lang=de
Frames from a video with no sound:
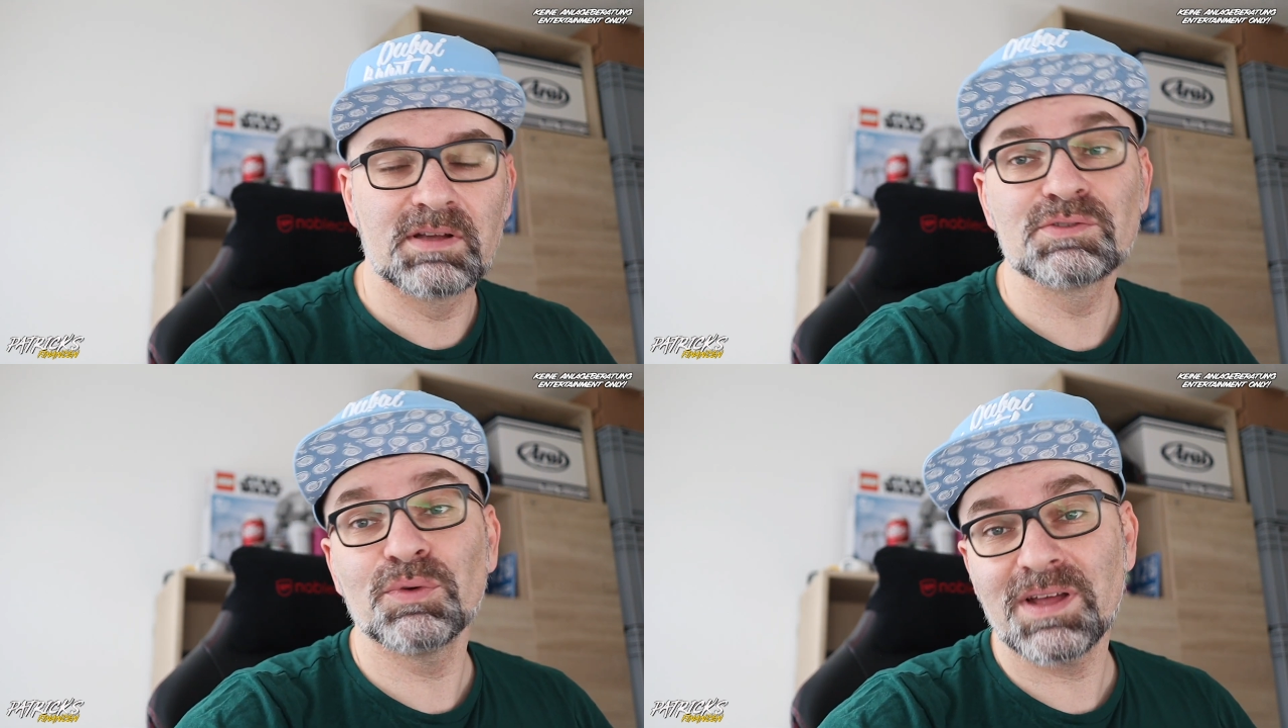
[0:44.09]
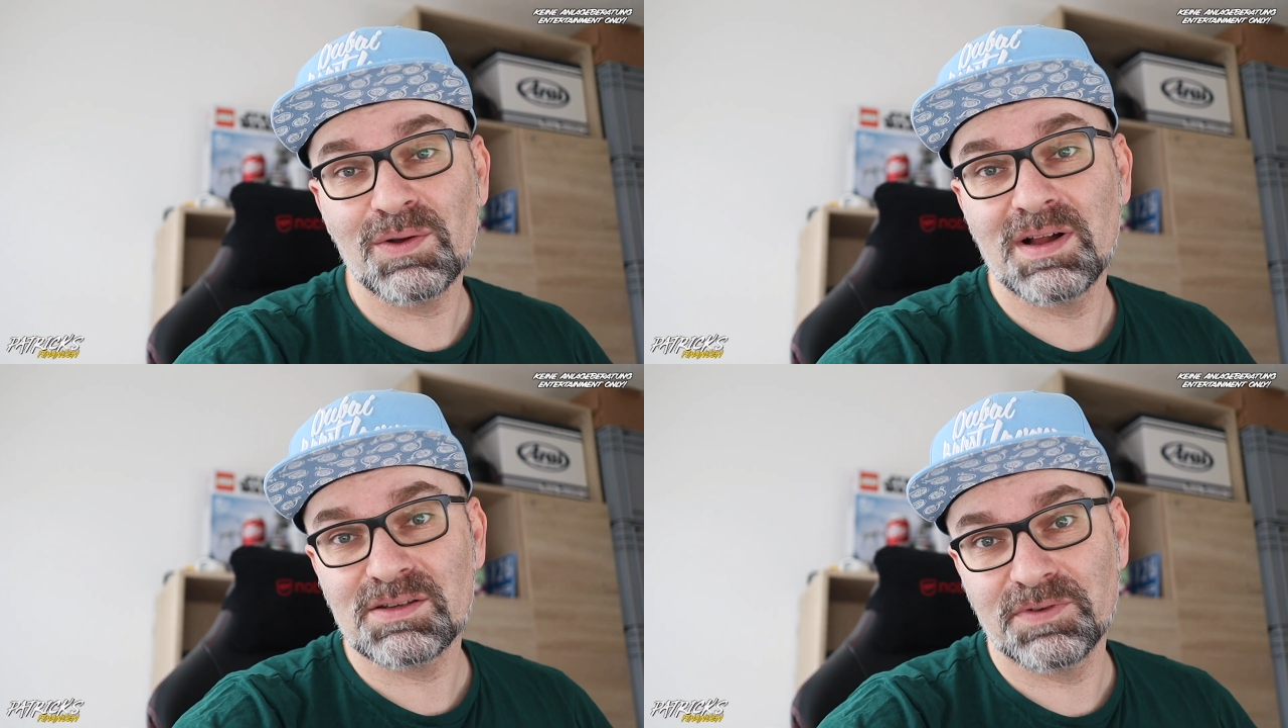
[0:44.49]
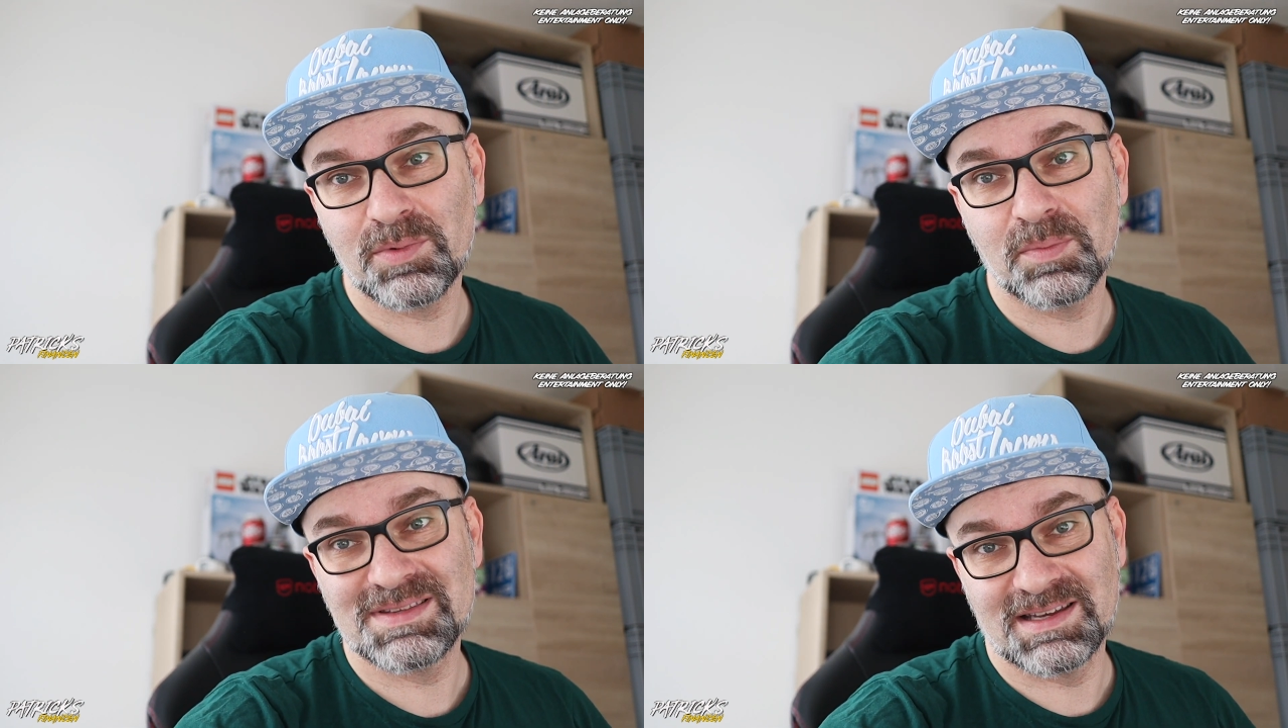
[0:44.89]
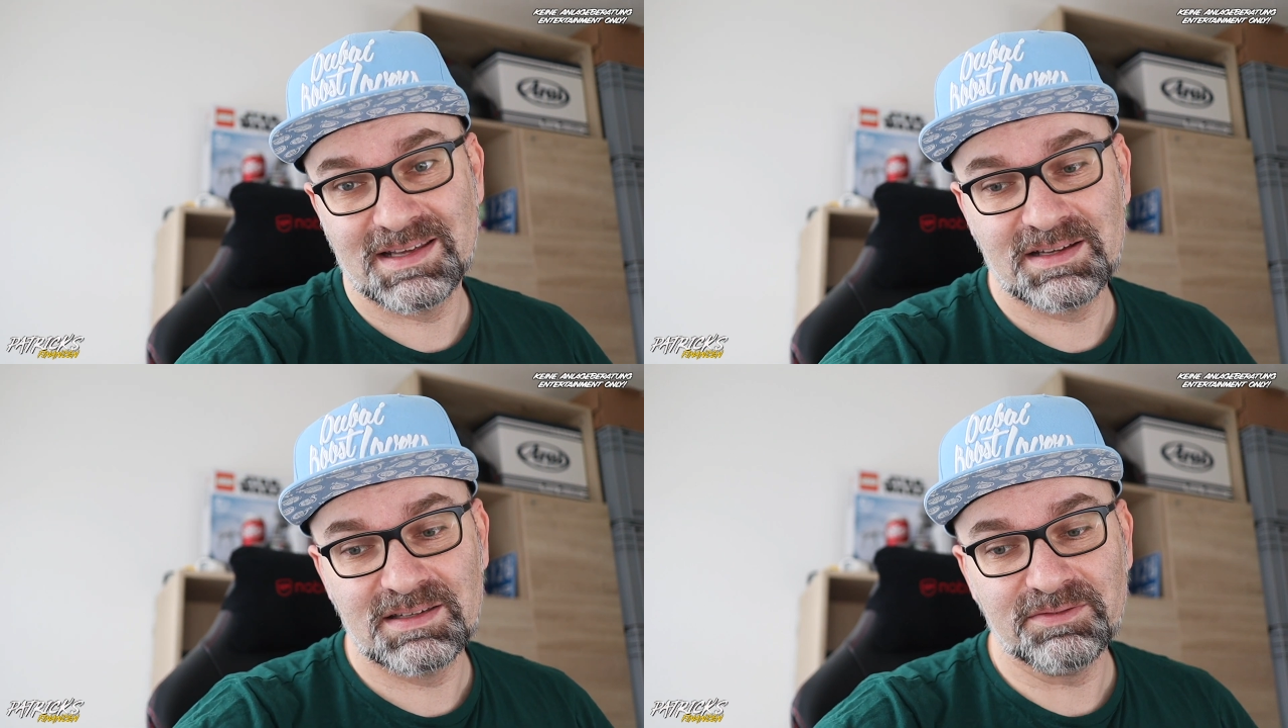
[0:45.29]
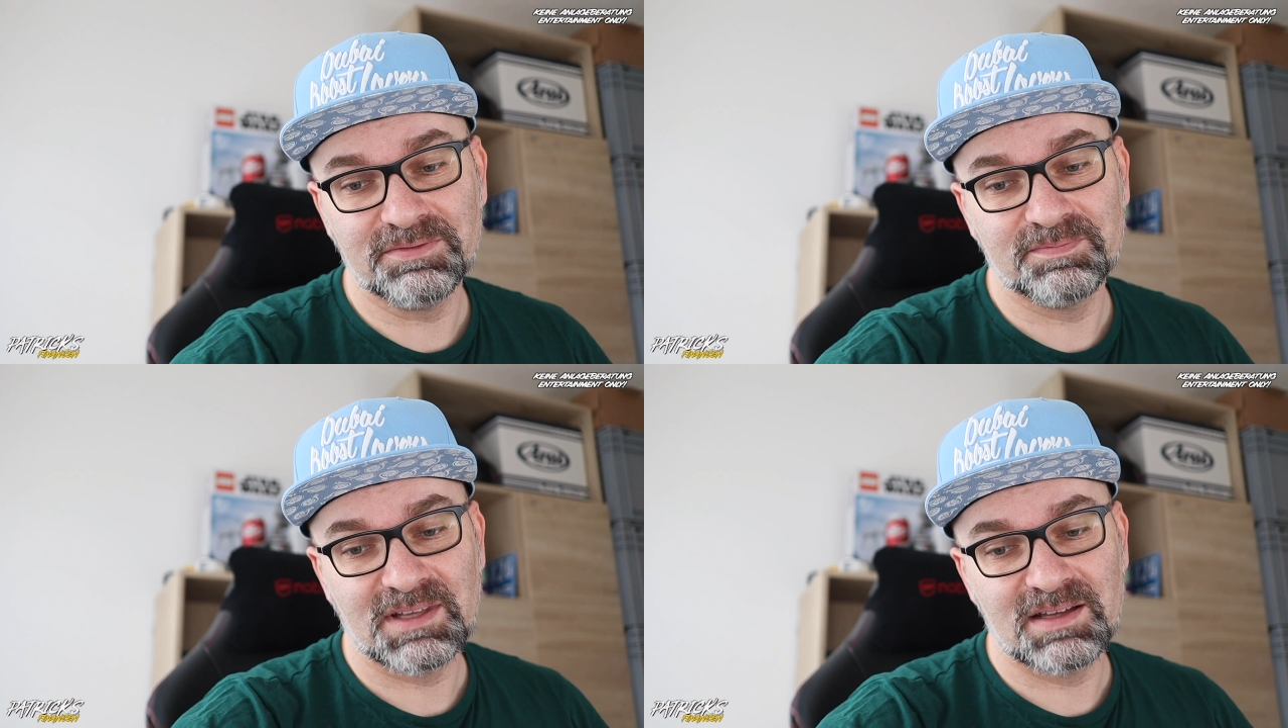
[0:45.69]
Sowohl Januar als auch Februar ein bisschen negativ.
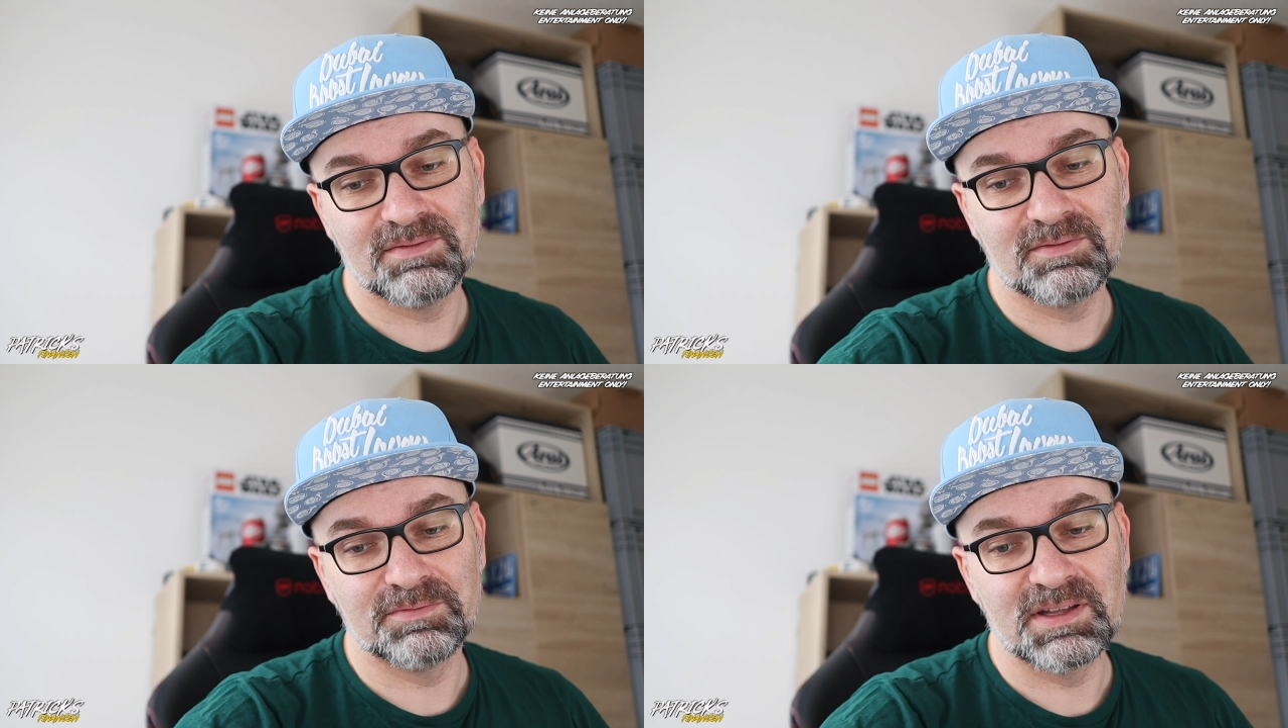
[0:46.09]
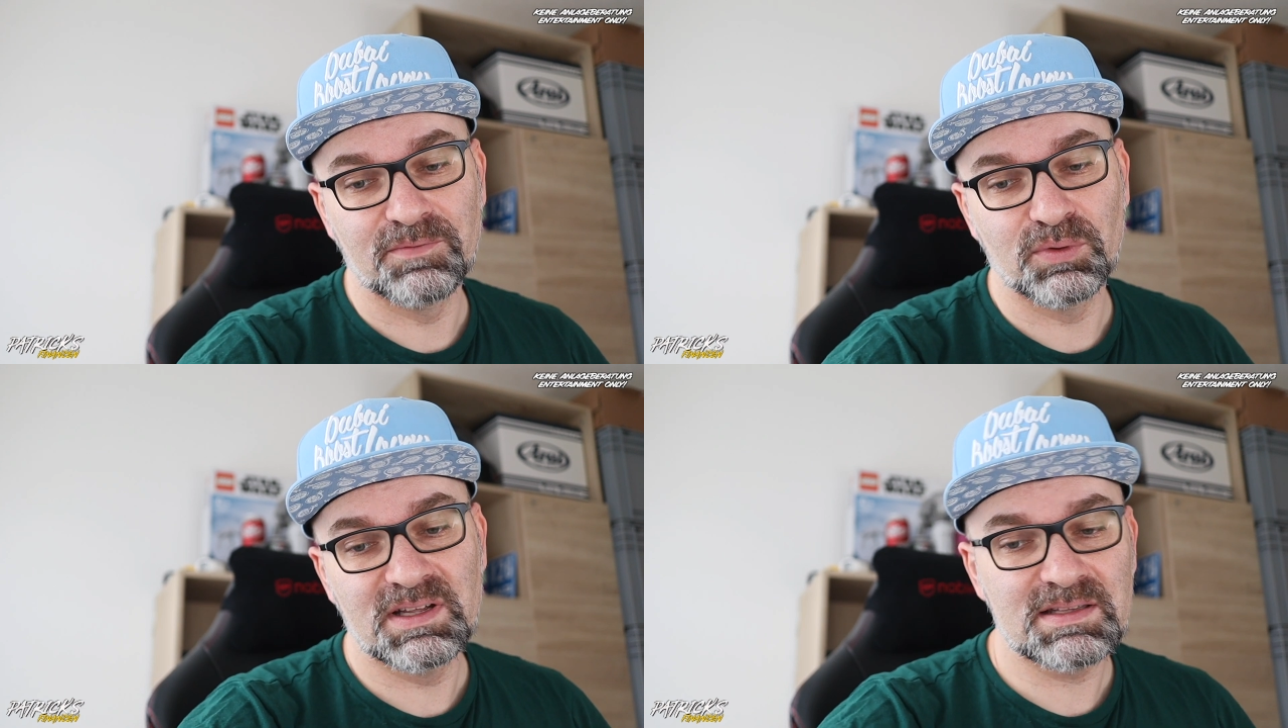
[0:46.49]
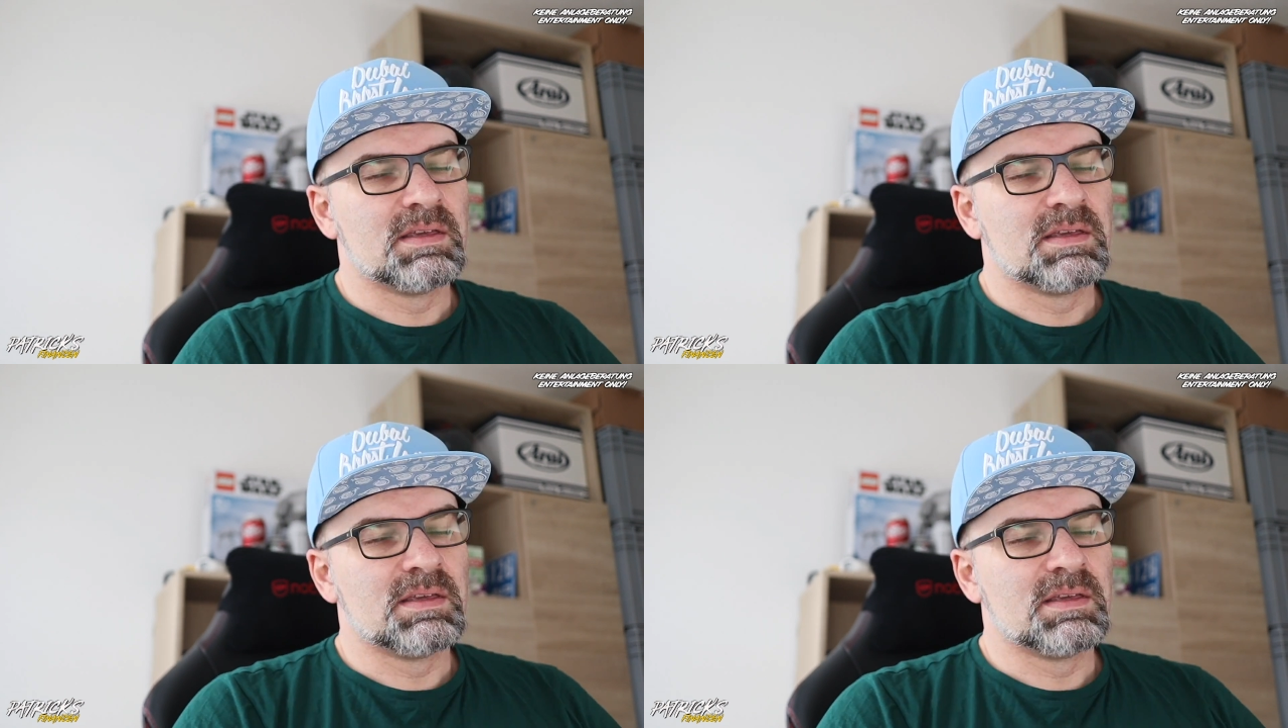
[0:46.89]
Ja, wen wundert?